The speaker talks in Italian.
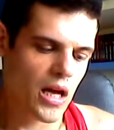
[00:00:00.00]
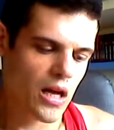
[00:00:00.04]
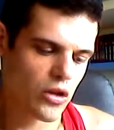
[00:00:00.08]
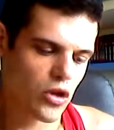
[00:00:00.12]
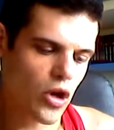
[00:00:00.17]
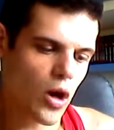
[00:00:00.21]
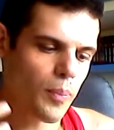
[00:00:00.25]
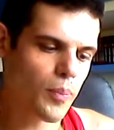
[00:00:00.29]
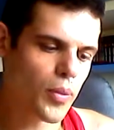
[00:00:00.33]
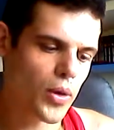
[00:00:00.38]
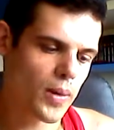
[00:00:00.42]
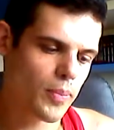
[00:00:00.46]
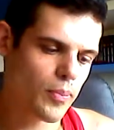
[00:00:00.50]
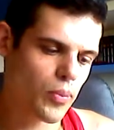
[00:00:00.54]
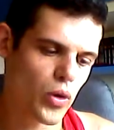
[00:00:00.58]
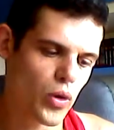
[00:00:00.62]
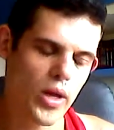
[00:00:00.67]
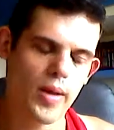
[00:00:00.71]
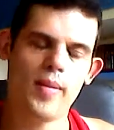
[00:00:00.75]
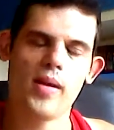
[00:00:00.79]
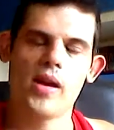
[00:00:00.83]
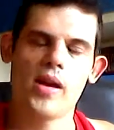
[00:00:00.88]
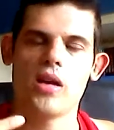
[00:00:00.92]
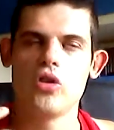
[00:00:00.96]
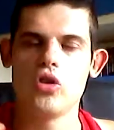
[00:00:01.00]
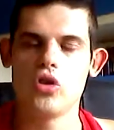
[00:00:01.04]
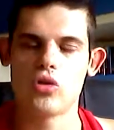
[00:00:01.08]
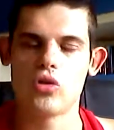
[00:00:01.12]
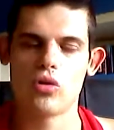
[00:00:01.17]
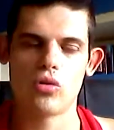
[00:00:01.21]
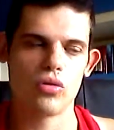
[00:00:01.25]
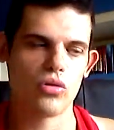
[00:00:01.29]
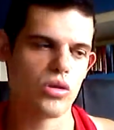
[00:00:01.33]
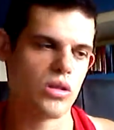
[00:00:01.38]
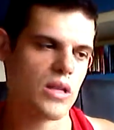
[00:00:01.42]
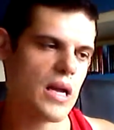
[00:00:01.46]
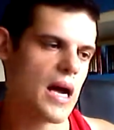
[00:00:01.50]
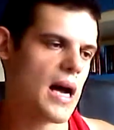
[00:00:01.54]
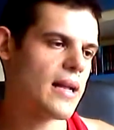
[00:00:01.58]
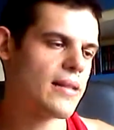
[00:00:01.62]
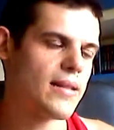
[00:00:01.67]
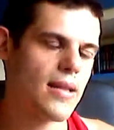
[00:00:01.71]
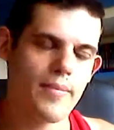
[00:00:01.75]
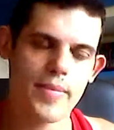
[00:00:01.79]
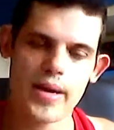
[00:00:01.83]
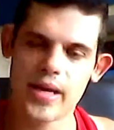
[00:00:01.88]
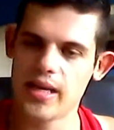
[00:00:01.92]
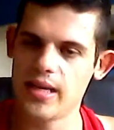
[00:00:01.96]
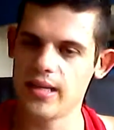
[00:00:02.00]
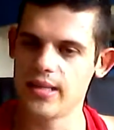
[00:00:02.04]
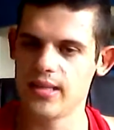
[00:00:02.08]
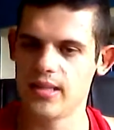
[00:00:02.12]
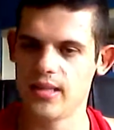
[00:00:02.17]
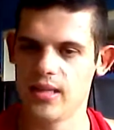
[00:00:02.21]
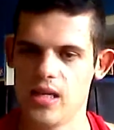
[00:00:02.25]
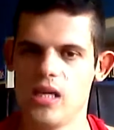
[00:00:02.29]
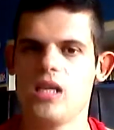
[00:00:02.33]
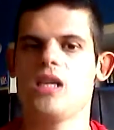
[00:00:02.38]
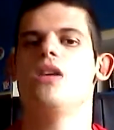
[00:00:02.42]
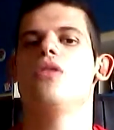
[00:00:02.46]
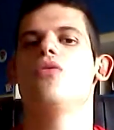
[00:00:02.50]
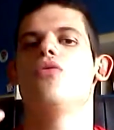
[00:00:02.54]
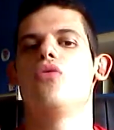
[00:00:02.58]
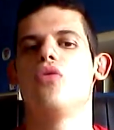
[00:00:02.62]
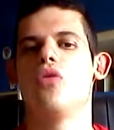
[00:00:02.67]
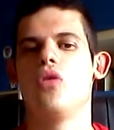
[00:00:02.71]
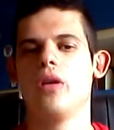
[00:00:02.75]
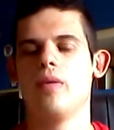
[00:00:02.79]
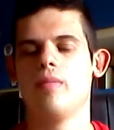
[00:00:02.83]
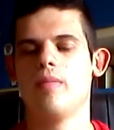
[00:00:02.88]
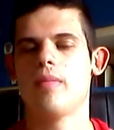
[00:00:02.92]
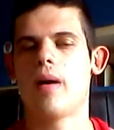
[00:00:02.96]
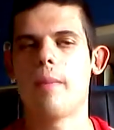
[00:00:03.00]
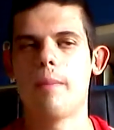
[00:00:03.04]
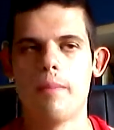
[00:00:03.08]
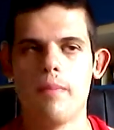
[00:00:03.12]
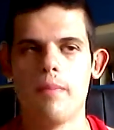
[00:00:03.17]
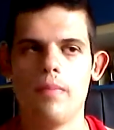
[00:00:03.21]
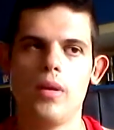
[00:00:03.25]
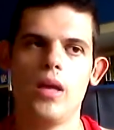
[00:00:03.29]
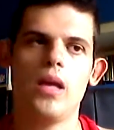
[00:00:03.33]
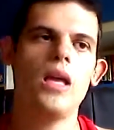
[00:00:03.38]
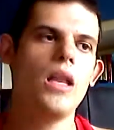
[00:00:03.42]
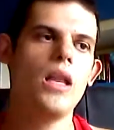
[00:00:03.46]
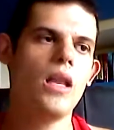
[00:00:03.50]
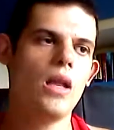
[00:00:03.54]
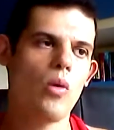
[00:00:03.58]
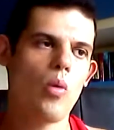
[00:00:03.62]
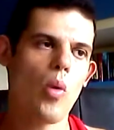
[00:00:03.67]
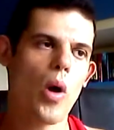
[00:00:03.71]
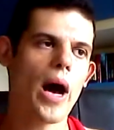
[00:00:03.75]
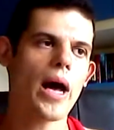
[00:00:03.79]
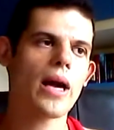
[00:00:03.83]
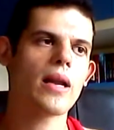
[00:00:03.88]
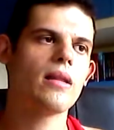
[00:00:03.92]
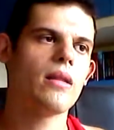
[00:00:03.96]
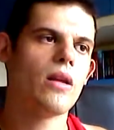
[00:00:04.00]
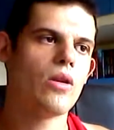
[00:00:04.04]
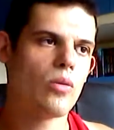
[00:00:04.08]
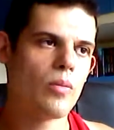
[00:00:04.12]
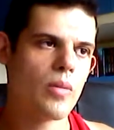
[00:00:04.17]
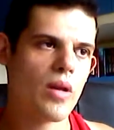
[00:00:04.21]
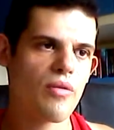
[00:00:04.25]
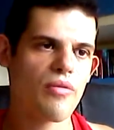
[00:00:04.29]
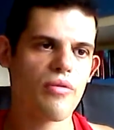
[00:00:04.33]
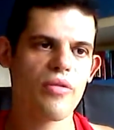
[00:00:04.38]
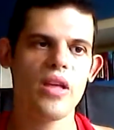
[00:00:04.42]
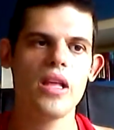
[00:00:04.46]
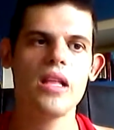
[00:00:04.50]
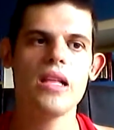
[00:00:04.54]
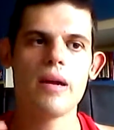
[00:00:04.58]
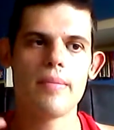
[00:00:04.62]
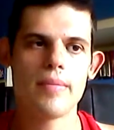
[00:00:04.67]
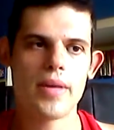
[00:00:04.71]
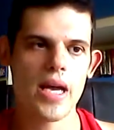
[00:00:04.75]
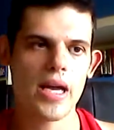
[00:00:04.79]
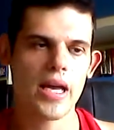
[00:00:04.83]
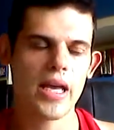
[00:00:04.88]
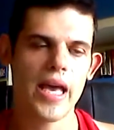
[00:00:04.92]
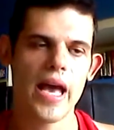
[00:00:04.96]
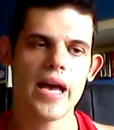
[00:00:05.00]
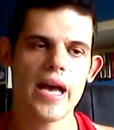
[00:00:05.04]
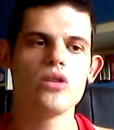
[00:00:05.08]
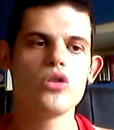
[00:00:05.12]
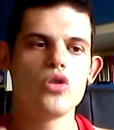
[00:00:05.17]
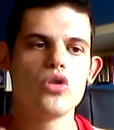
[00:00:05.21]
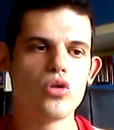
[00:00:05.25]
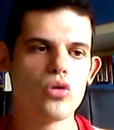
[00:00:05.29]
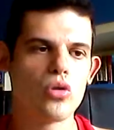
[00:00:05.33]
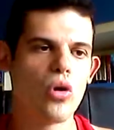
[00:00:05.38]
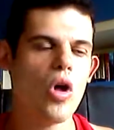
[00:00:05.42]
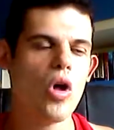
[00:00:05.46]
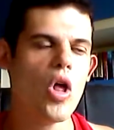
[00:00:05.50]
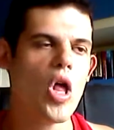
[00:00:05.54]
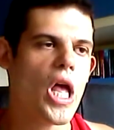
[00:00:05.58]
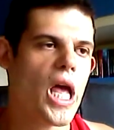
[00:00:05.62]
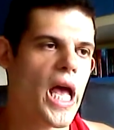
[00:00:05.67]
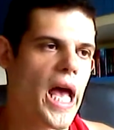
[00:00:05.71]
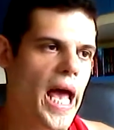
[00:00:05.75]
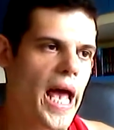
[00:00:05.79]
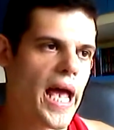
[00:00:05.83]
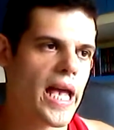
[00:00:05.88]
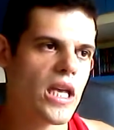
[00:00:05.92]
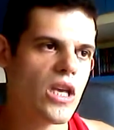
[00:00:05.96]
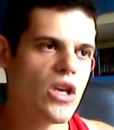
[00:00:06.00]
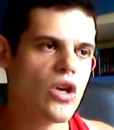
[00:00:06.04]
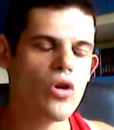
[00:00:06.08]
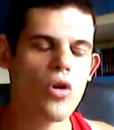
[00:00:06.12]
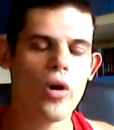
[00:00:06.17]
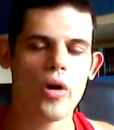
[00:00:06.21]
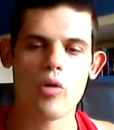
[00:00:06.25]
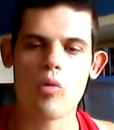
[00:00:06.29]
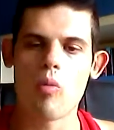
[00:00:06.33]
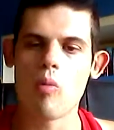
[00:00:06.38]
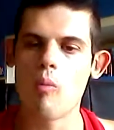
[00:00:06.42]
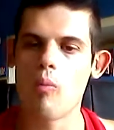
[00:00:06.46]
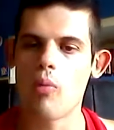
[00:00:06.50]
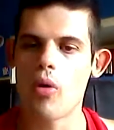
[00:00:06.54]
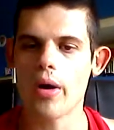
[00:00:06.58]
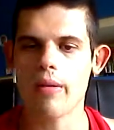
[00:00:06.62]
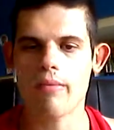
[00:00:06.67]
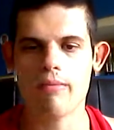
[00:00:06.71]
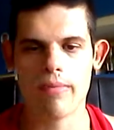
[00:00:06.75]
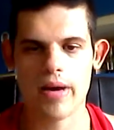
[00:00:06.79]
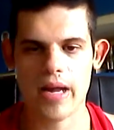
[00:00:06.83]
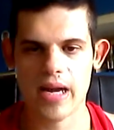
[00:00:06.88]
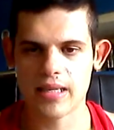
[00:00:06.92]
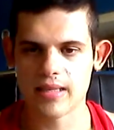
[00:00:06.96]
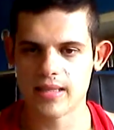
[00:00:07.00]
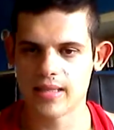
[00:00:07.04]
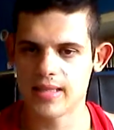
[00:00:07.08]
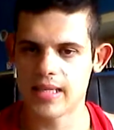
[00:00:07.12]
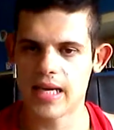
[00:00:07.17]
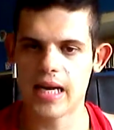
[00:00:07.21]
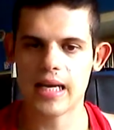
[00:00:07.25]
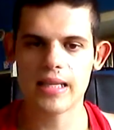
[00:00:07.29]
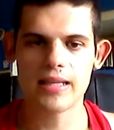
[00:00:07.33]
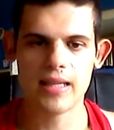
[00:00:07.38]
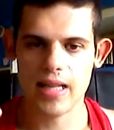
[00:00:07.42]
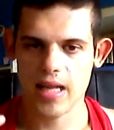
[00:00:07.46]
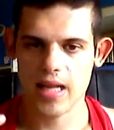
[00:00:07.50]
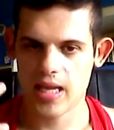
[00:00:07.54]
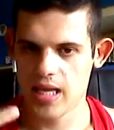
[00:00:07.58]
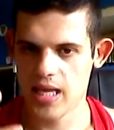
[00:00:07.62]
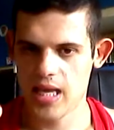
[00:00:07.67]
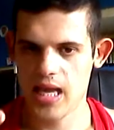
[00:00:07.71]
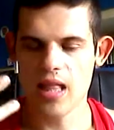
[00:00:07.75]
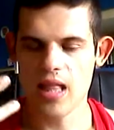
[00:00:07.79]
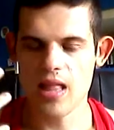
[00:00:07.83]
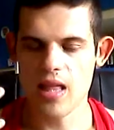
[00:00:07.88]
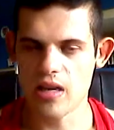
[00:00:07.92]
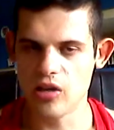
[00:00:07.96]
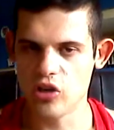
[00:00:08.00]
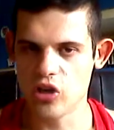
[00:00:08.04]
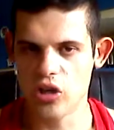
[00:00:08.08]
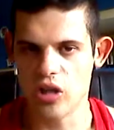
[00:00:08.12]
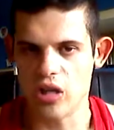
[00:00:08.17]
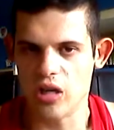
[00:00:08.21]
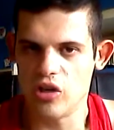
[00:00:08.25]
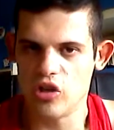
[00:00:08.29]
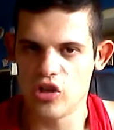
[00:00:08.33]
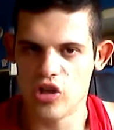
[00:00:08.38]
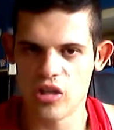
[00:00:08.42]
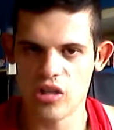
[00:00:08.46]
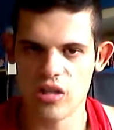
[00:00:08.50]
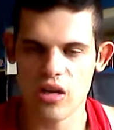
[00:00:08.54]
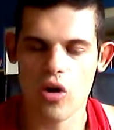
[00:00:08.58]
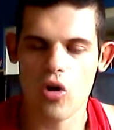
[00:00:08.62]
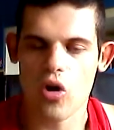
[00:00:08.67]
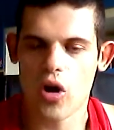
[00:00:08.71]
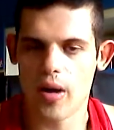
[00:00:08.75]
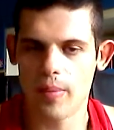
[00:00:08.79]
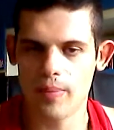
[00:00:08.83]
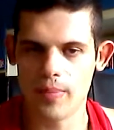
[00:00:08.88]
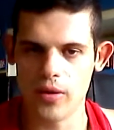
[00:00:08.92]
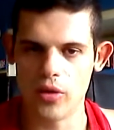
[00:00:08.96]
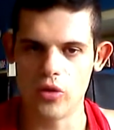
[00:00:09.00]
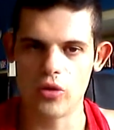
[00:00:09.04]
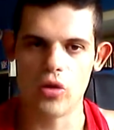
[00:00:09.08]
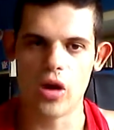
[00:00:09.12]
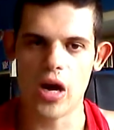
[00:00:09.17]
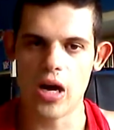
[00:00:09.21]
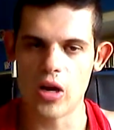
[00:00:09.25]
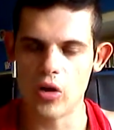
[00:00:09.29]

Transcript: Eh, dopo le polemiche ci sono state, ma che schifo, i bambini guardano, mia figlia mi ha chiesto e io ero un po' imbarazzata da chiedere, eccetera, eccetera. Ho capito.